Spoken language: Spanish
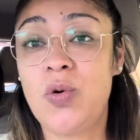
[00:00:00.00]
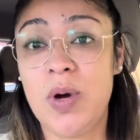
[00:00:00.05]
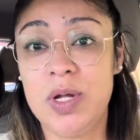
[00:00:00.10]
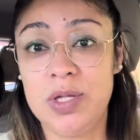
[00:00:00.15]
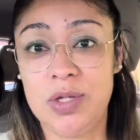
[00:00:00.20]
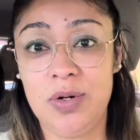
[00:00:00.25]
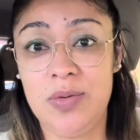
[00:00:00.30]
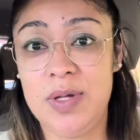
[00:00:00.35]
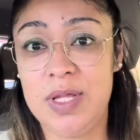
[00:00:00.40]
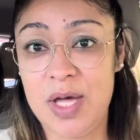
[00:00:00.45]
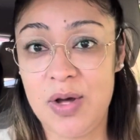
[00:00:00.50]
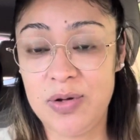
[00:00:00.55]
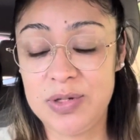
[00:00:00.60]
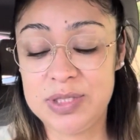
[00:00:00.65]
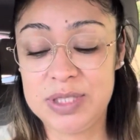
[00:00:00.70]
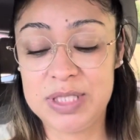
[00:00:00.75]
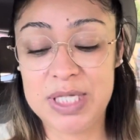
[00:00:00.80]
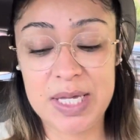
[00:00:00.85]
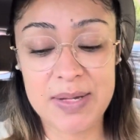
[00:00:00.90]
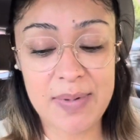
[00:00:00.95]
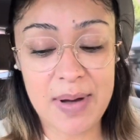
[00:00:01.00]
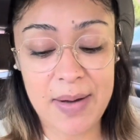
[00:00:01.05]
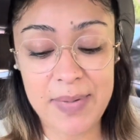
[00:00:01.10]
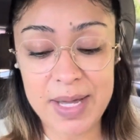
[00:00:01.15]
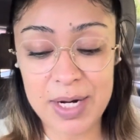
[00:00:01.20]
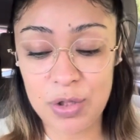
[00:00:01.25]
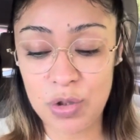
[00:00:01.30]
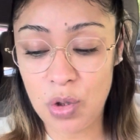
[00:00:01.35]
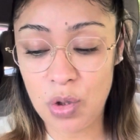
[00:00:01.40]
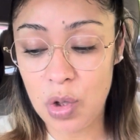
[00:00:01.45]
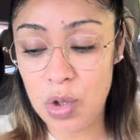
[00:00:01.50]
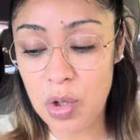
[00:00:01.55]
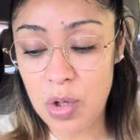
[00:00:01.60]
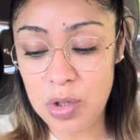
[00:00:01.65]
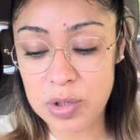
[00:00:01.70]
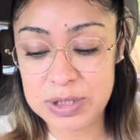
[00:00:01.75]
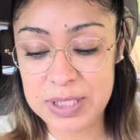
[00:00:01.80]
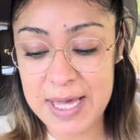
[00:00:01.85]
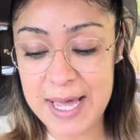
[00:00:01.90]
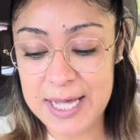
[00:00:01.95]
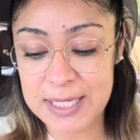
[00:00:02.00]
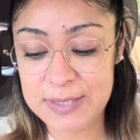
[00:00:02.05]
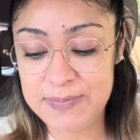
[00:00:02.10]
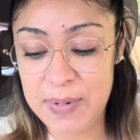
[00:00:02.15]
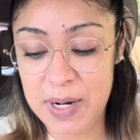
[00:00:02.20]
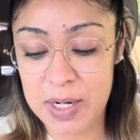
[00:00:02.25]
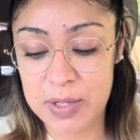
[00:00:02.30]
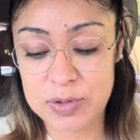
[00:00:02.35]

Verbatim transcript: 4 videos sí va a haber todos los días para